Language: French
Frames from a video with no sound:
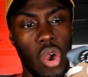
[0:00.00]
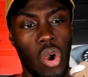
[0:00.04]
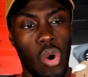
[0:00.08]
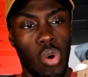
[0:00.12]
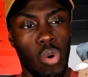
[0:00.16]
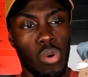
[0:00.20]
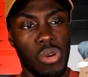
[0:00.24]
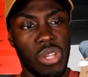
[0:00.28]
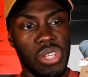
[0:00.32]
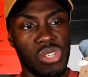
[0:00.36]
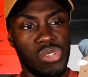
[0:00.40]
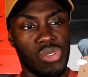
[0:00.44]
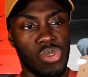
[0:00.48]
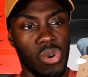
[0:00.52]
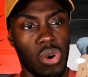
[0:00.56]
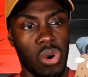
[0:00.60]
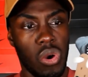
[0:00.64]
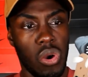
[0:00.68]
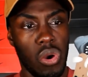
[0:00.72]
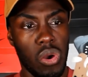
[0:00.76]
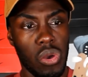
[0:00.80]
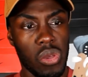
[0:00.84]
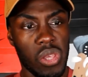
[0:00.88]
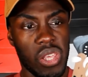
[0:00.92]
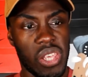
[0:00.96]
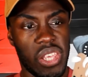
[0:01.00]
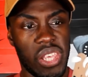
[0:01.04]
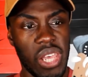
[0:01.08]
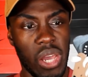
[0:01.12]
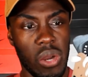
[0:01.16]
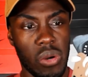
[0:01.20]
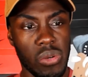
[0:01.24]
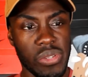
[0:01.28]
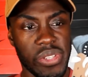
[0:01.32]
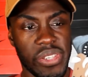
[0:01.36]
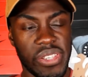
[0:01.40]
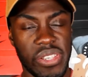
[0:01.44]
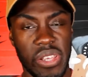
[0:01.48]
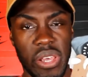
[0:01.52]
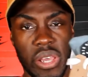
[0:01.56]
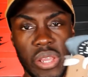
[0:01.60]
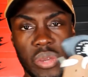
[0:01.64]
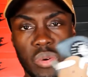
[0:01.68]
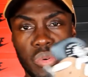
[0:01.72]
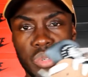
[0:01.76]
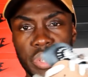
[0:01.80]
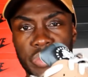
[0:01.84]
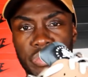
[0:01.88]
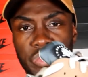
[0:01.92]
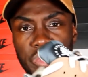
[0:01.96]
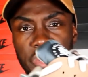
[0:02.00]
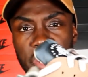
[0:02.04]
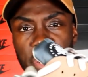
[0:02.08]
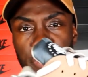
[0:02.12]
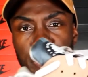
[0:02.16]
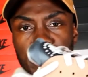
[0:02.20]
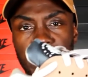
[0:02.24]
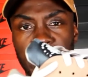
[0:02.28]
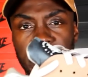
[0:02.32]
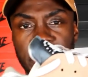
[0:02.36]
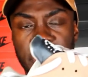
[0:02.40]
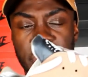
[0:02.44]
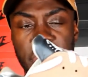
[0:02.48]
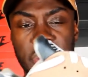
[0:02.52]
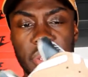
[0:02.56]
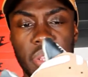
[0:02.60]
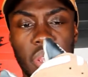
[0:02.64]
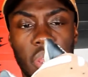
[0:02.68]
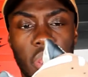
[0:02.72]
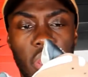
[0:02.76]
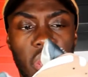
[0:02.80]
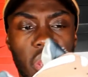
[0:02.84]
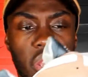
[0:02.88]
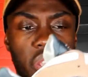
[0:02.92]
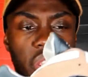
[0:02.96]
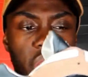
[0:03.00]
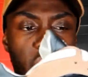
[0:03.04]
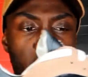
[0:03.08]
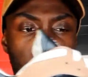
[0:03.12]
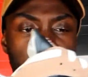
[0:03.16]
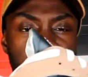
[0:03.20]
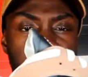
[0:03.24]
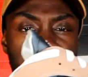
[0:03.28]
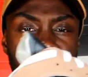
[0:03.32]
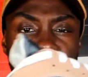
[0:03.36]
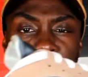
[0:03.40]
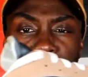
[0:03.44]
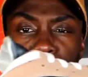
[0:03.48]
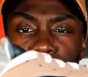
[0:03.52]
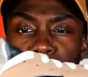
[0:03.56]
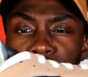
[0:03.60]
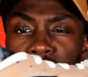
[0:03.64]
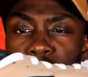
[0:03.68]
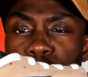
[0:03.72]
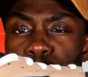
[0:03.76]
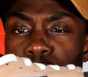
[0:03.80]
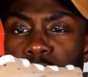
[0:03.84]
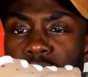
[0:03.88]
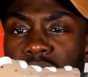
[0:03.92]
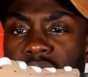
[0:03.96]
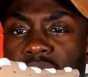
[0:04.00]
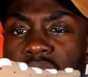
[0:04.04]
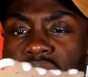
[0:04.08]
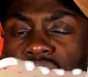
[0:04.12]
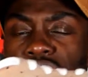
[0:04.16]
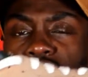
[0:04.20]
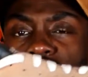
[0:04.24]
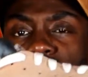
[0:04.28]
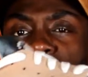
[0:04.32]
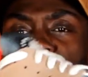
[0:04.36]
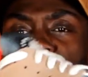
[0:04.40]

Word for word: On est sur un 45 au niveau de cette paire-ci. 45 pour cette petite